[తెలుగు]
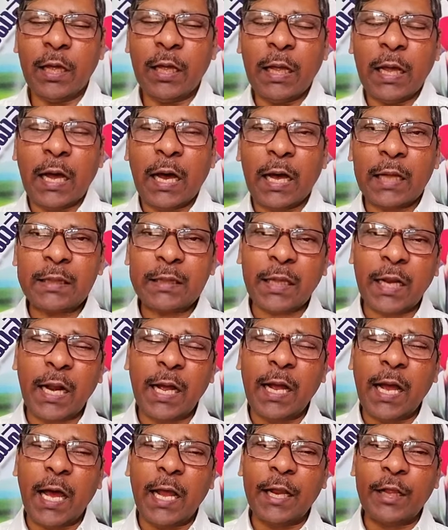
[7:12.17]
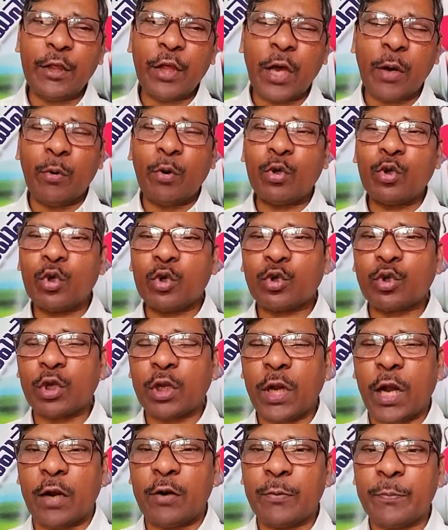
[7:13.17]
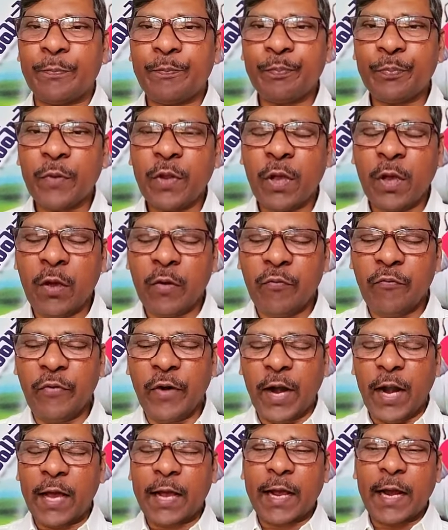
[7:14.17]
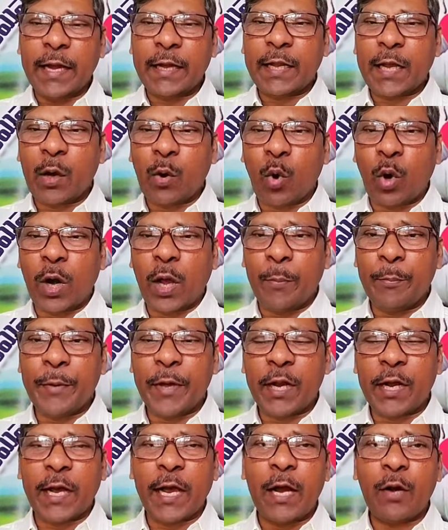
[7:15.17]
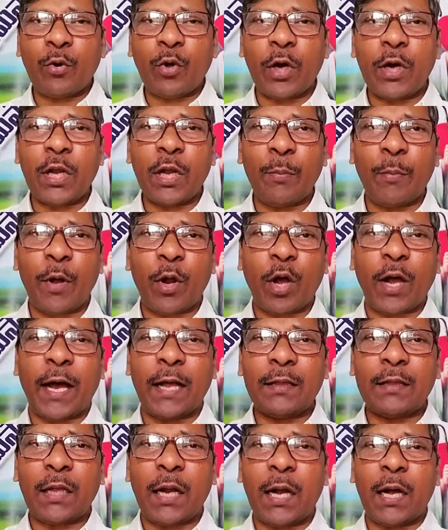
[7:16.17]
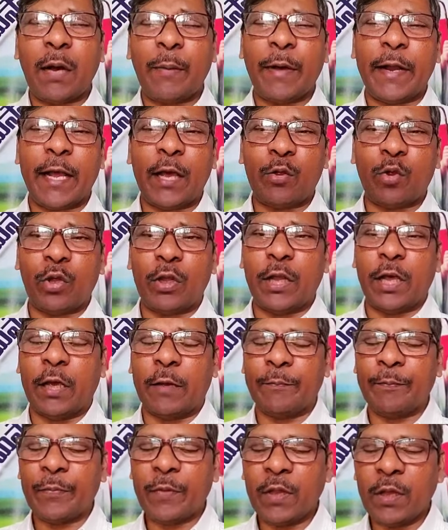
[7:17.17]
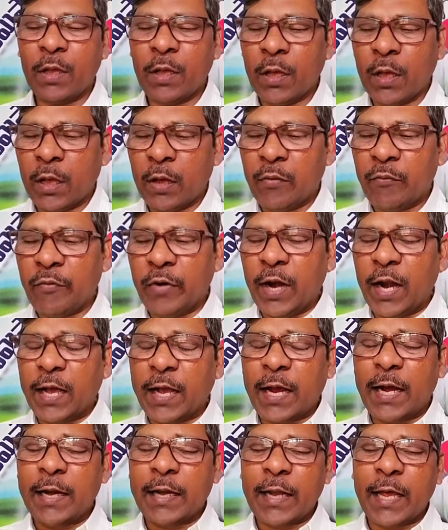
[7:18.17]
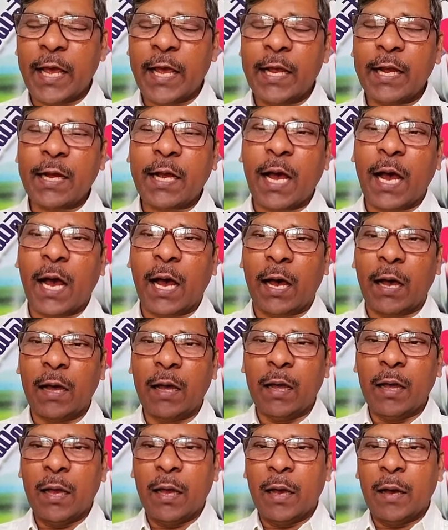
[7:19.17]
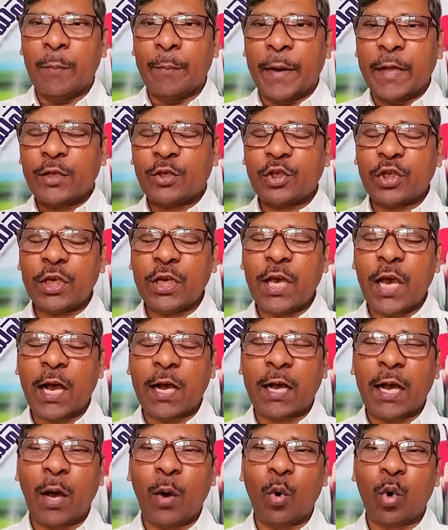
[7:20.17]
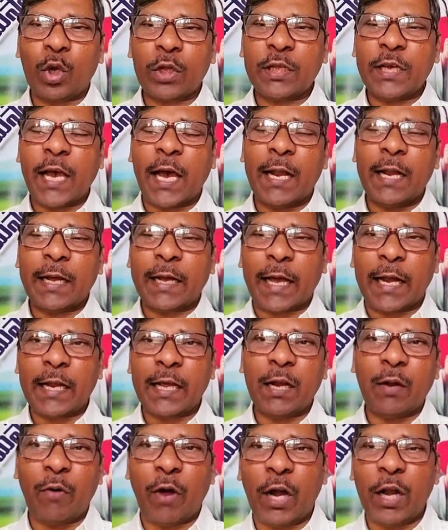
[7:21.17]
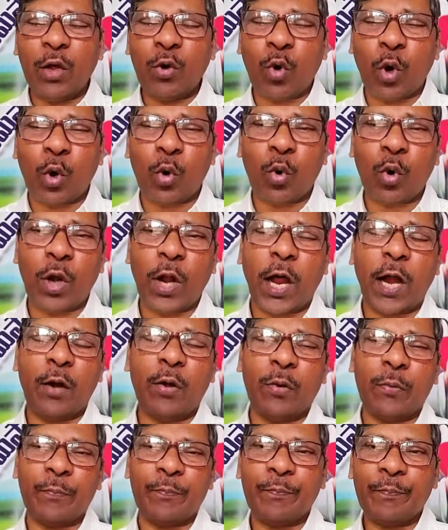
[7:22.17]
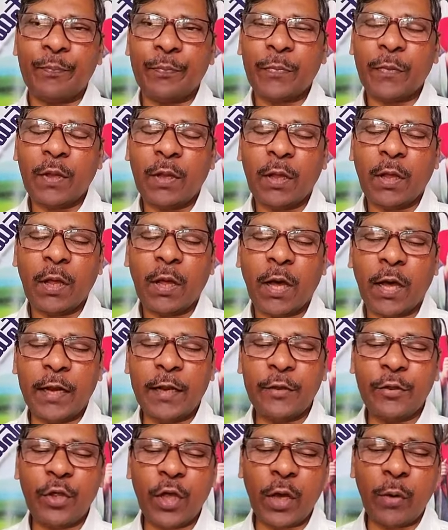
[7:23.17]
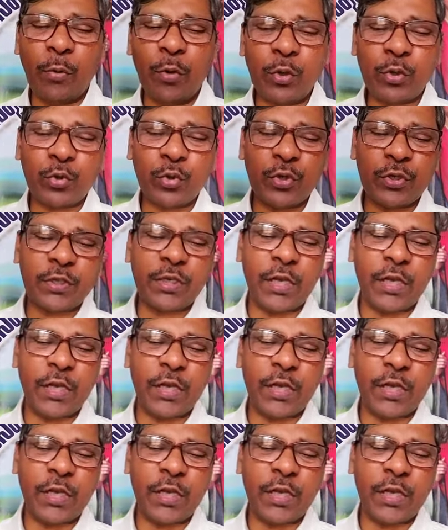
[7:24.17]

అంతరంగాన్ని దేవుడు చూస్తున్నాడు వీళ్ళకంటే కూడా మెరుగైనటువంటి మరొక అంతరంగం అనేది ఉంది వీళ్ళకంటే ఇంకా మంచి యొక్క హృదయాన్ని కలిగిన వాడు ఇంకొకడు ఉన్నాడు అని దేవుడు చూసి